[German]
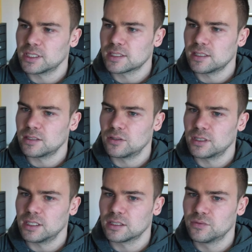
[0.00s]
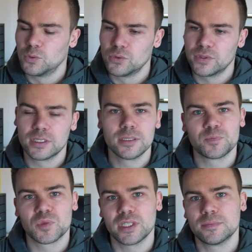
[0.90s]
tatsächlich auch relativ gut finde,
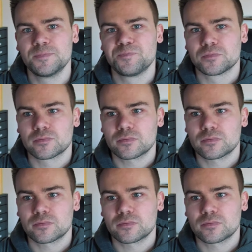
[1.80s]
denn